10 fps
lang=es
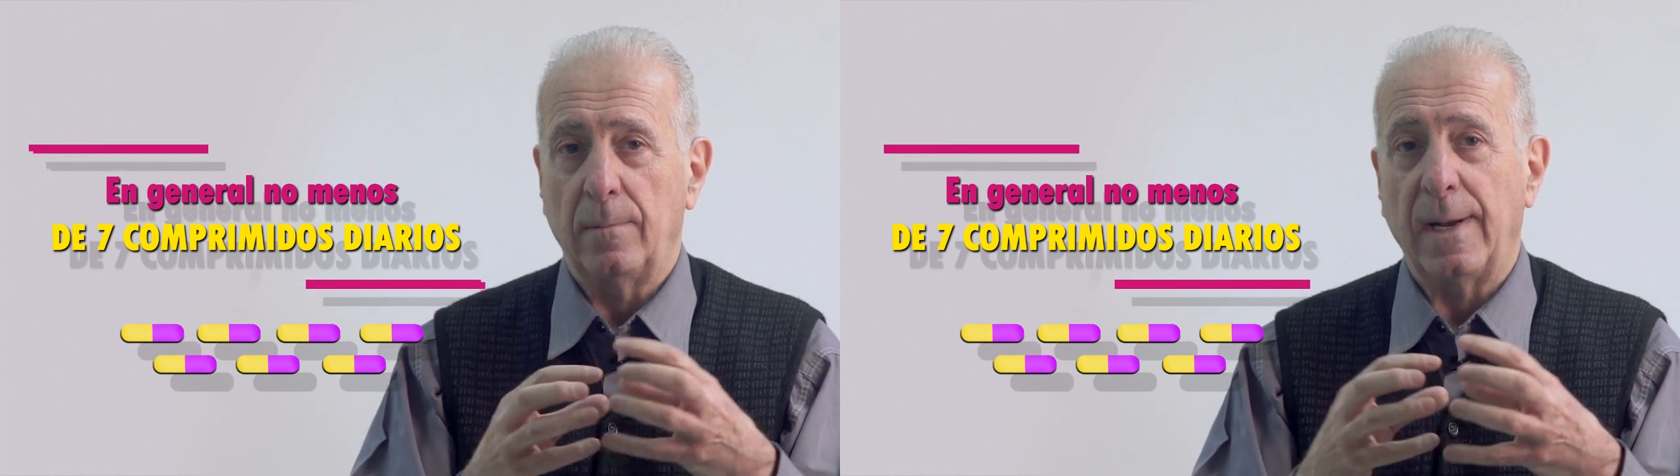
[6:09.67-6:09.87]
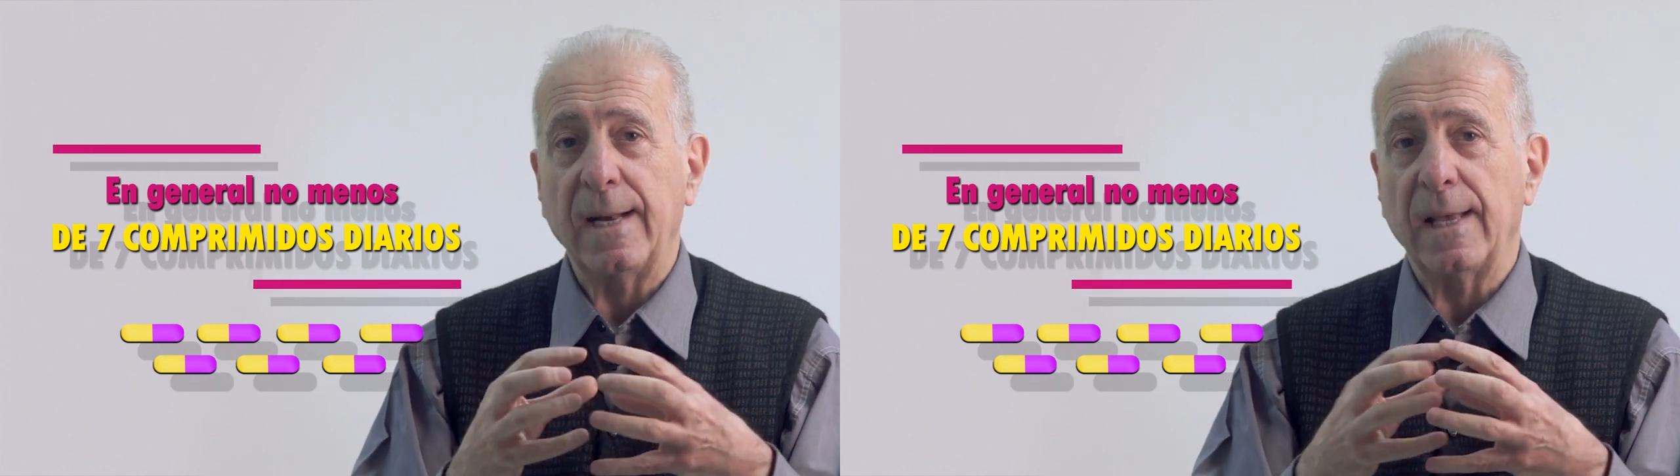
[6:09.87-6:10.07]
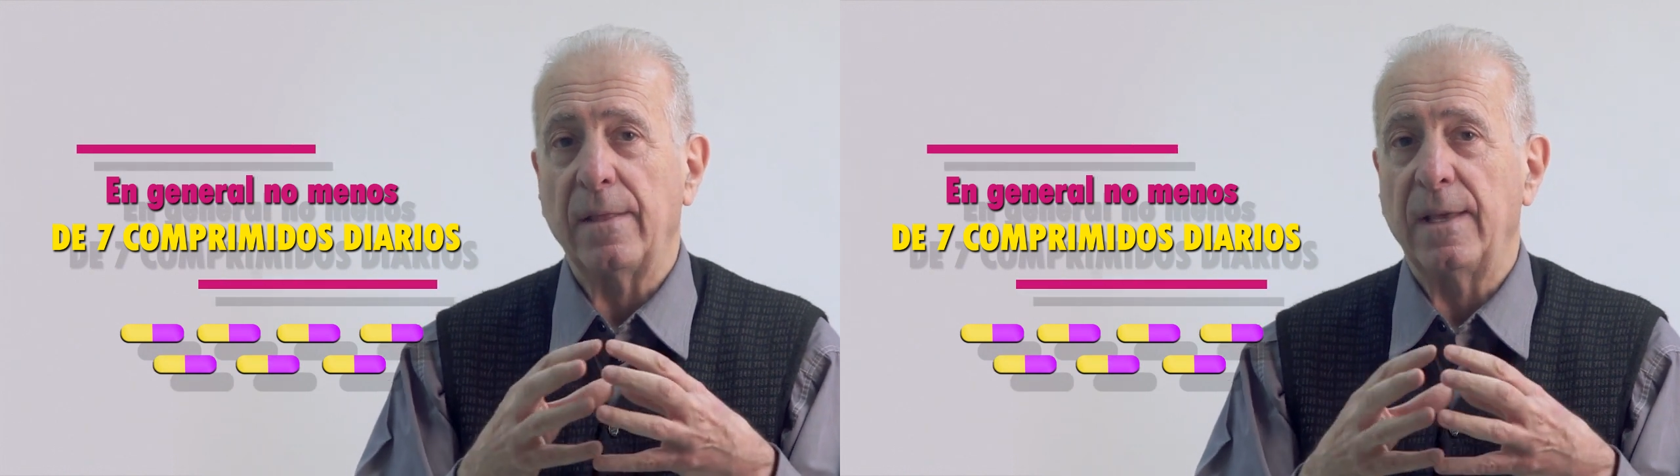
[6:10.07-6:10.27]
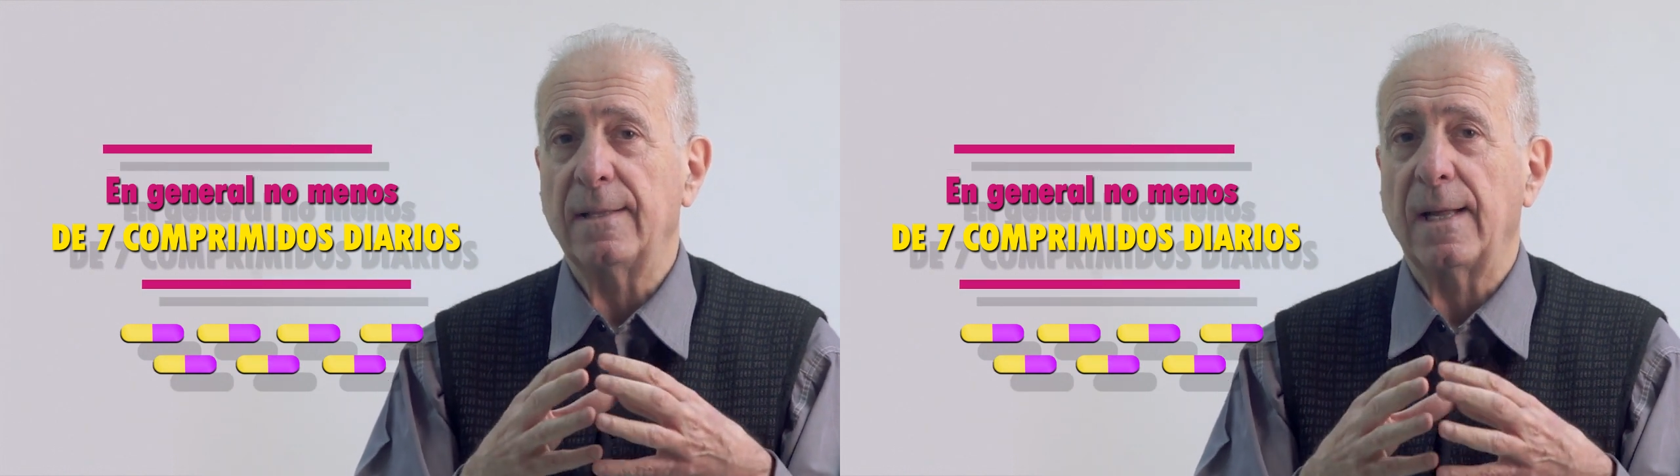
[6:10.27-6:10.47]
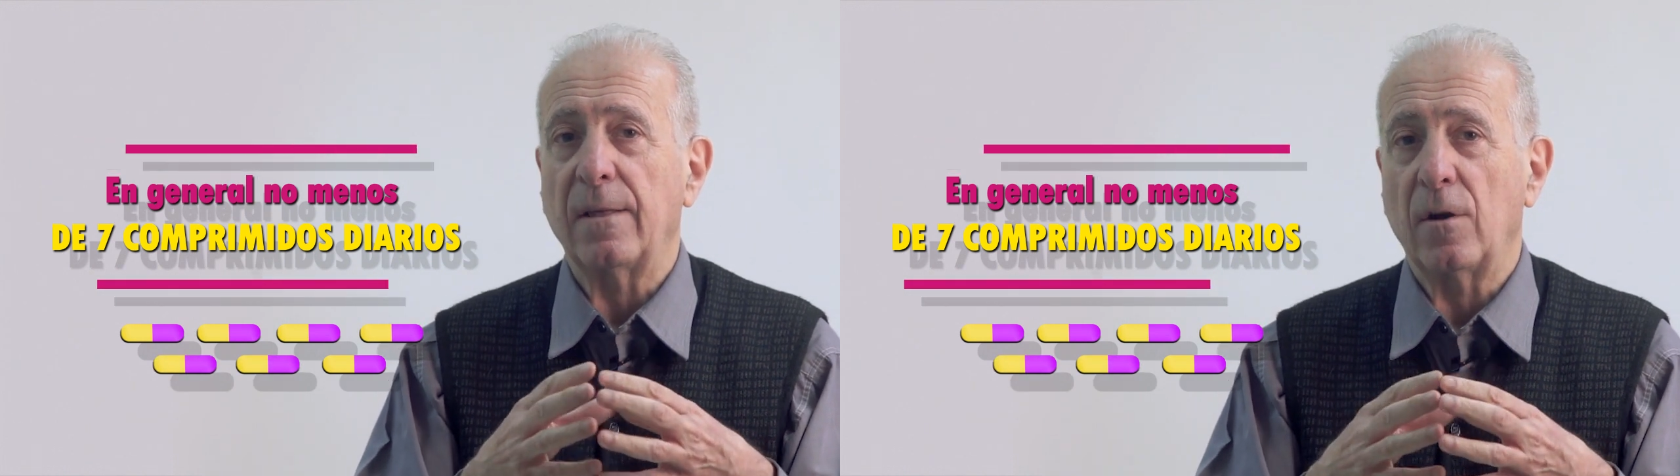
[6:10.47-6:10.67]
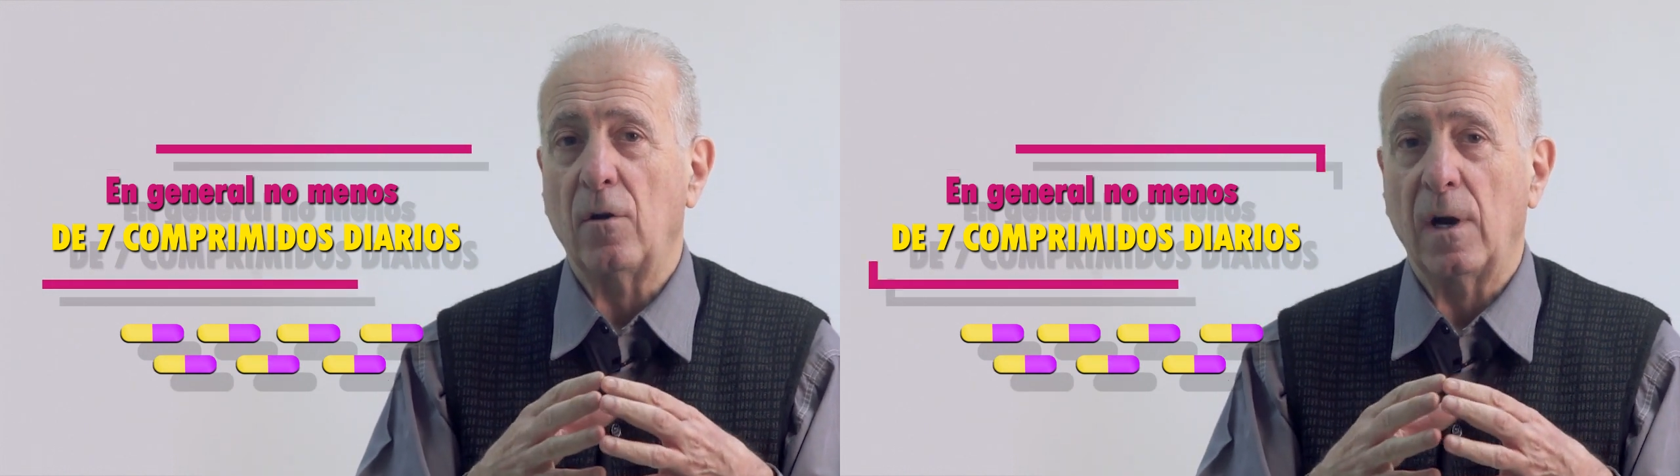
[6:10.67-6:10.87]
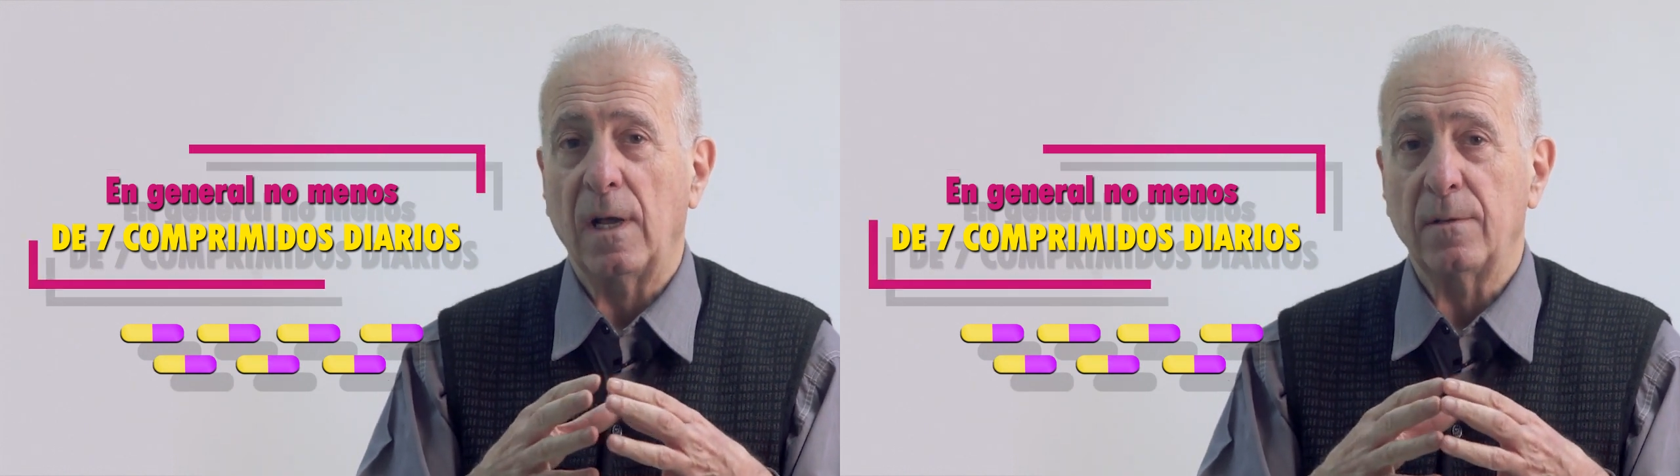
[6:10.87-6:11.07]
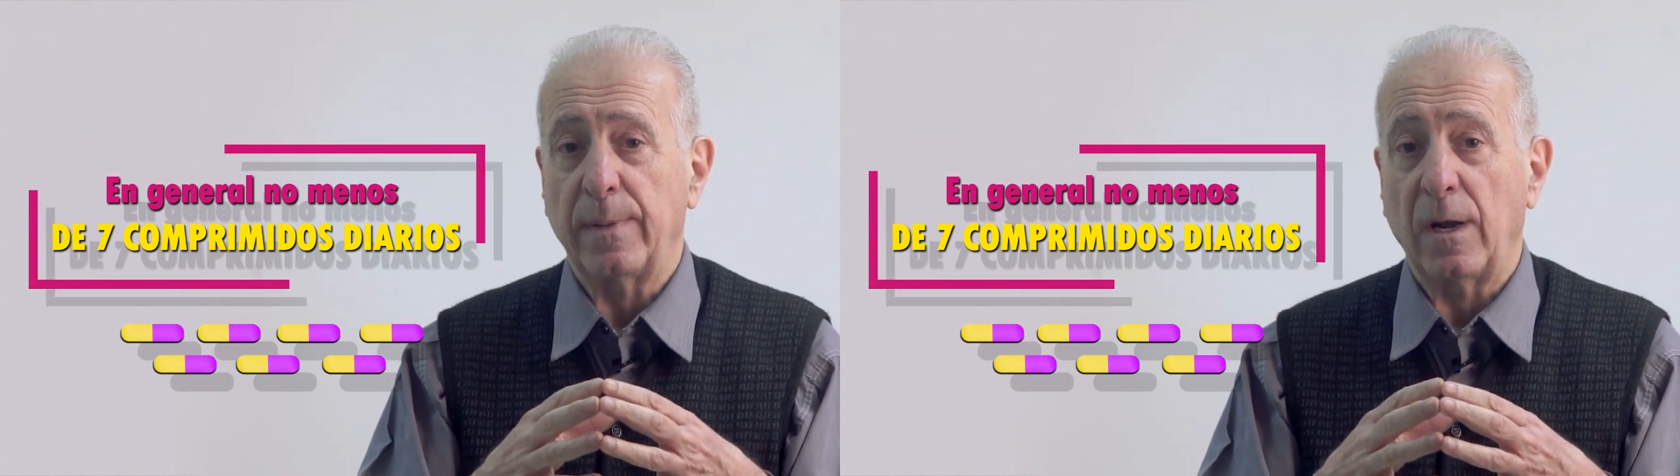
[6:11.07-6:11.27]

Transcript: varias de estas drogas,